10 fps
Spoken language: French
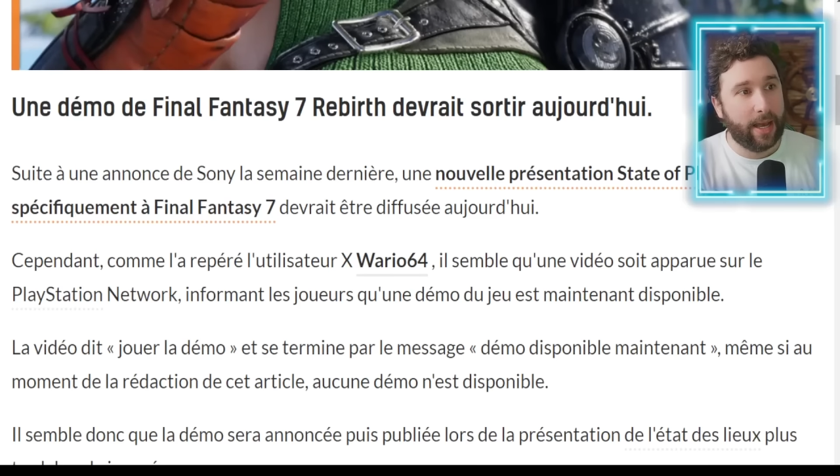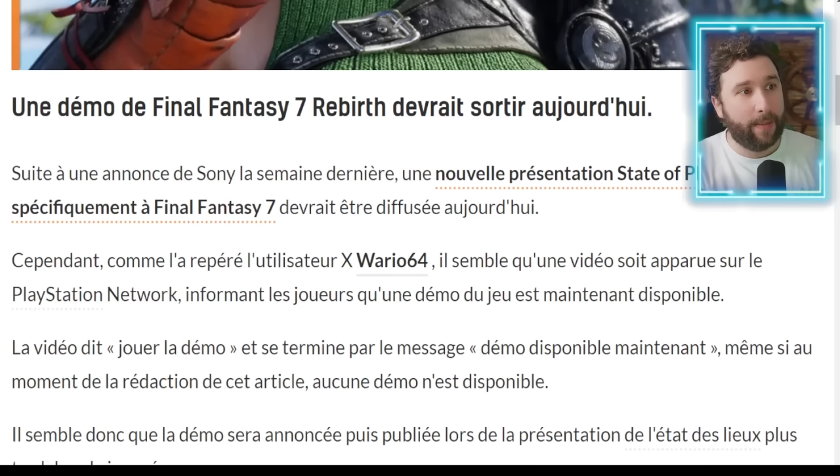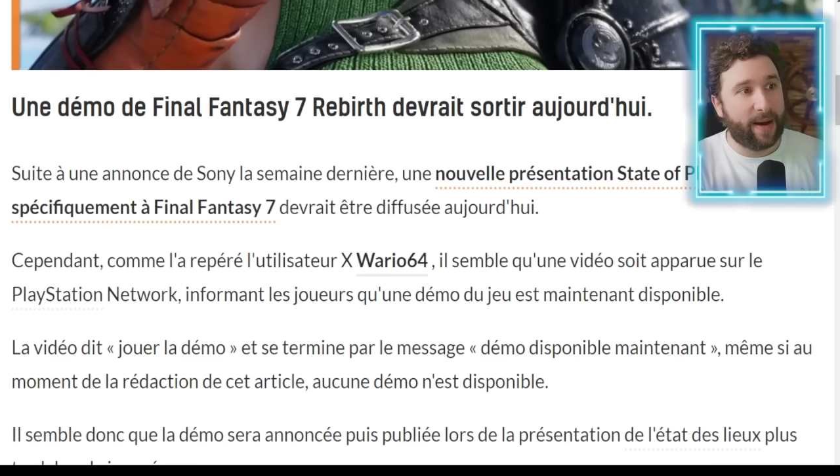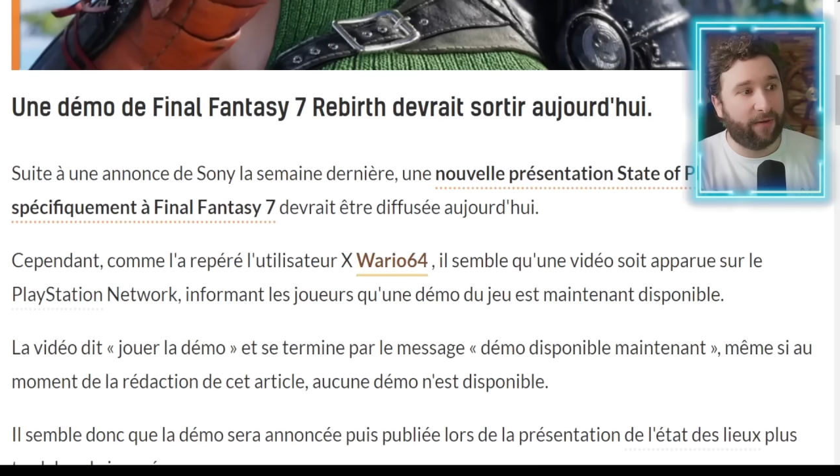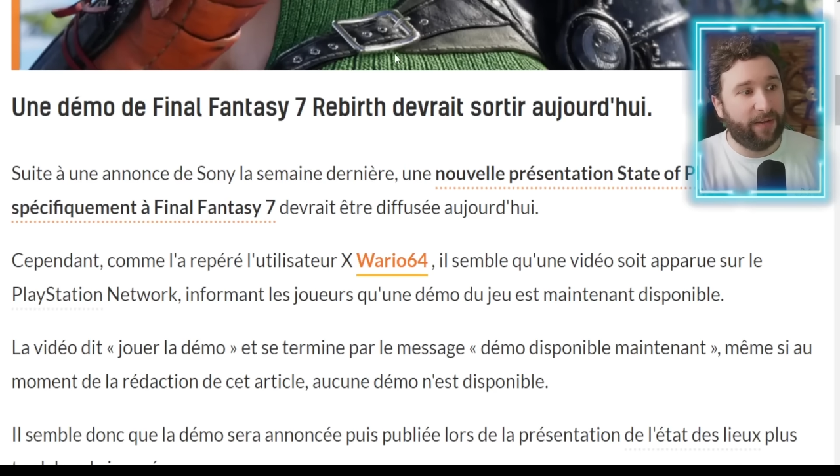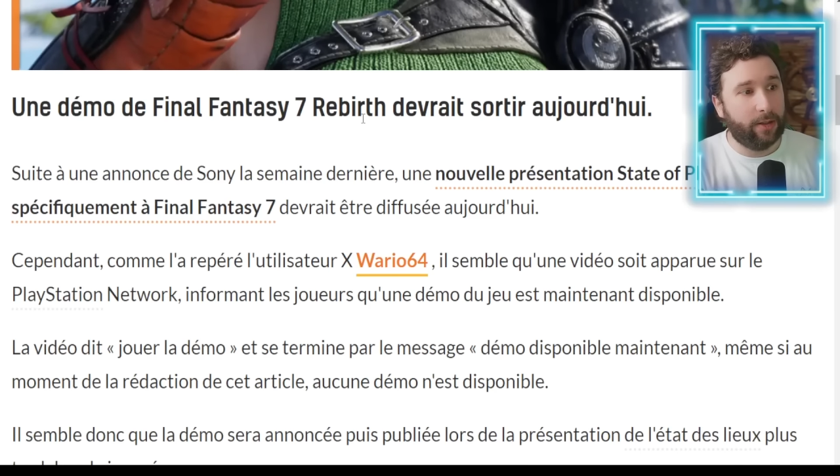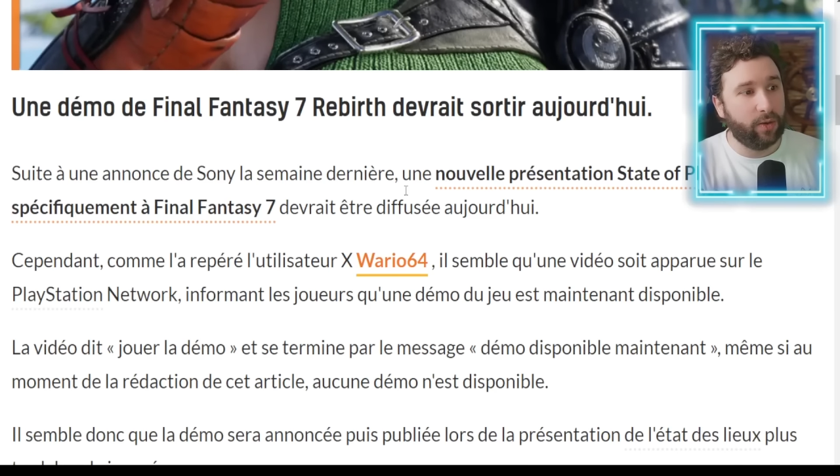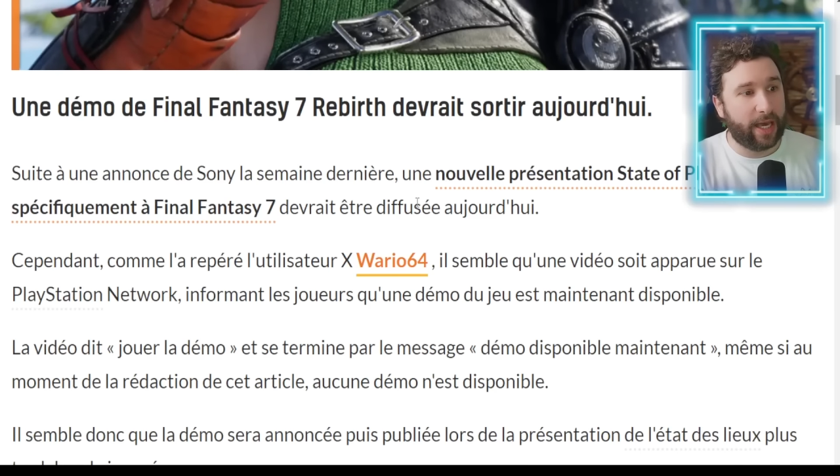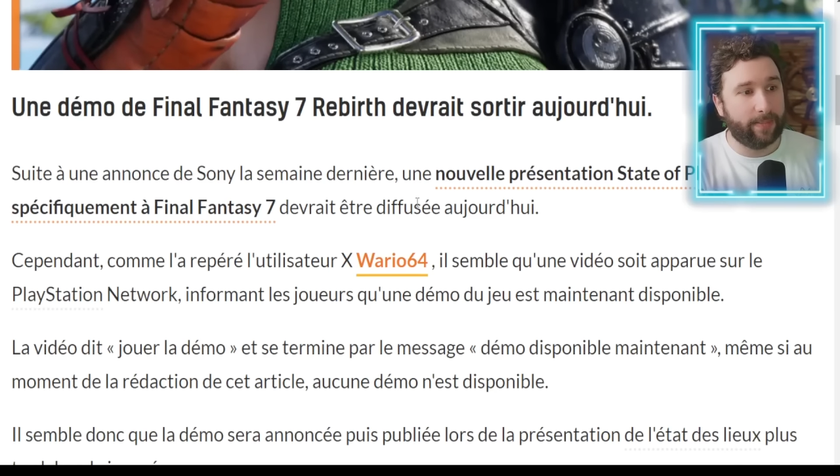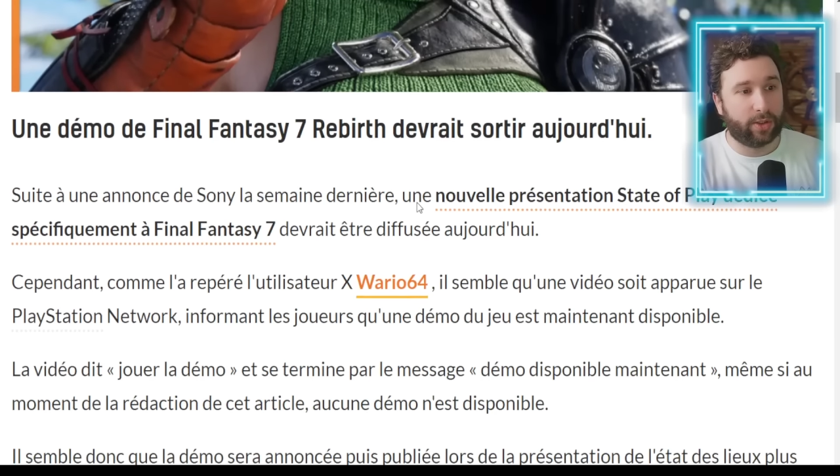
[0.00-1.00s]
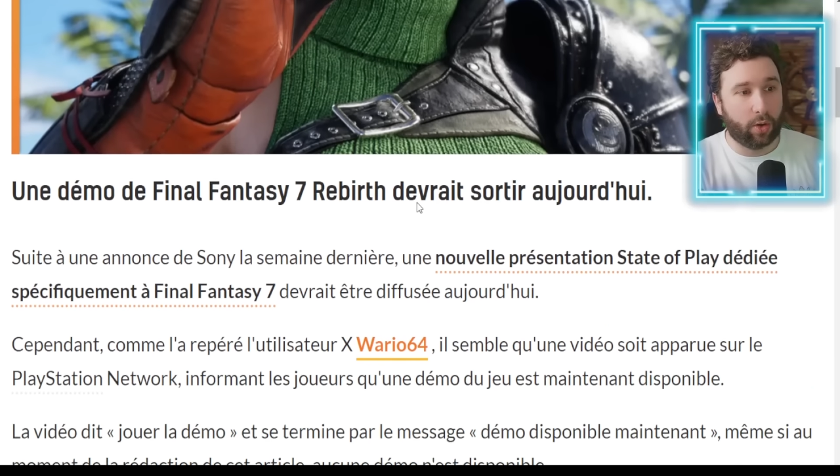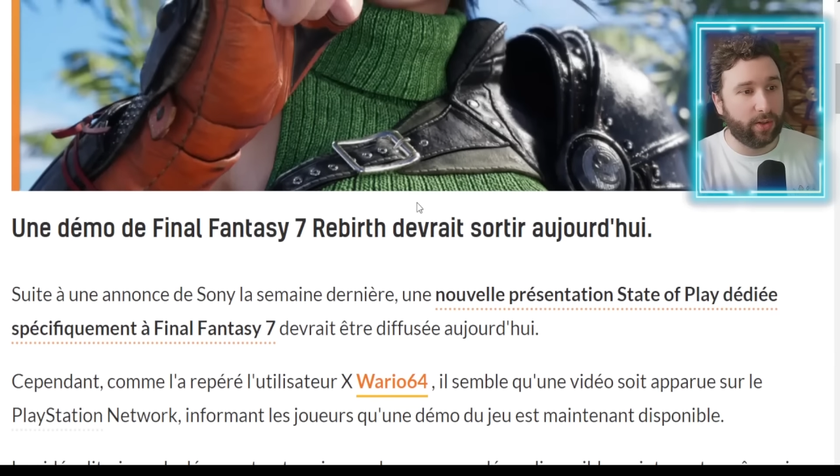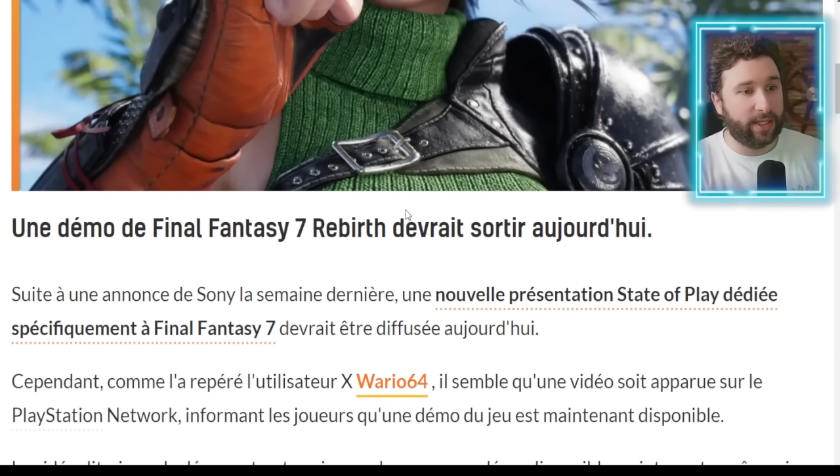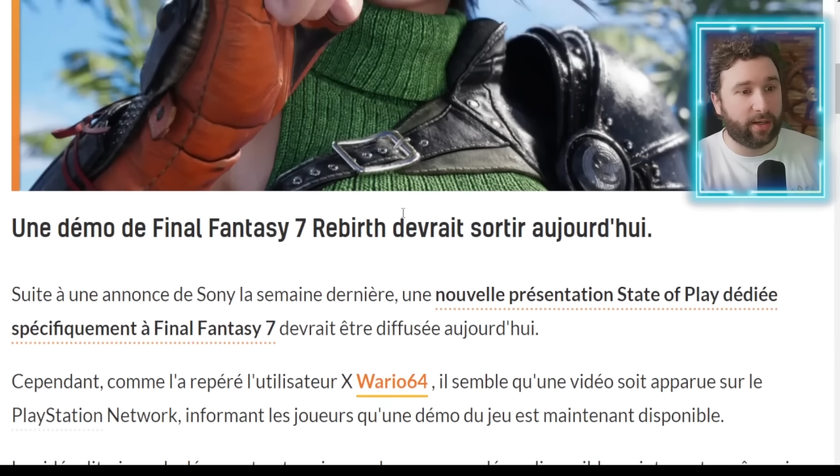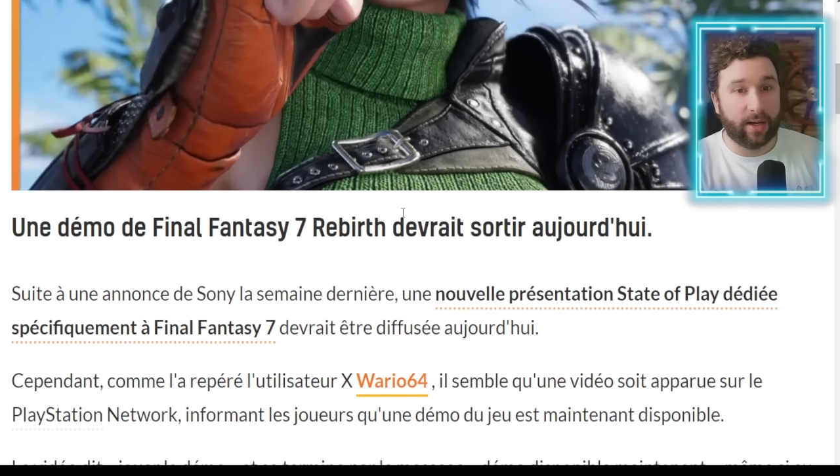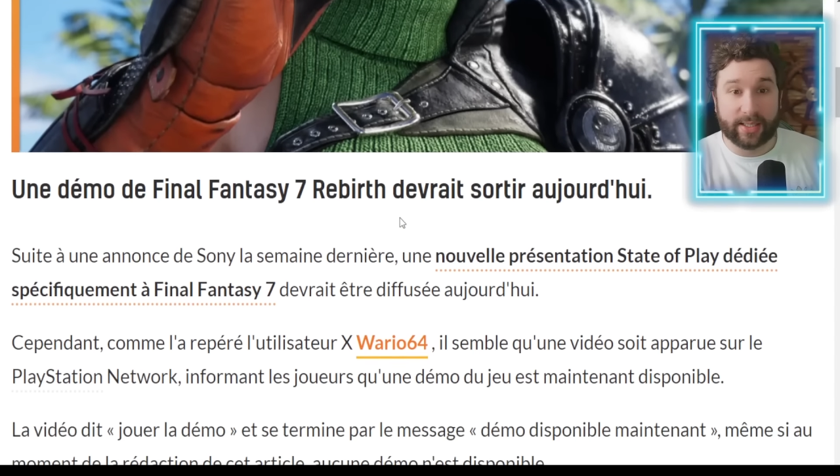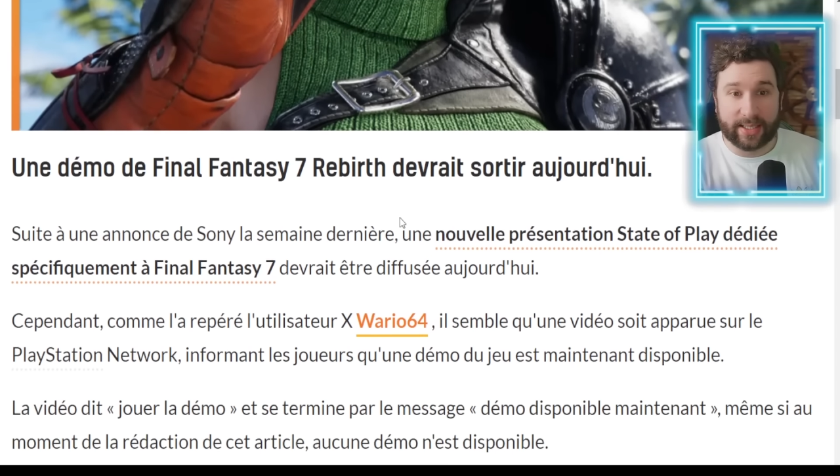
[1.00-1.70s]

par Video Games Chronicles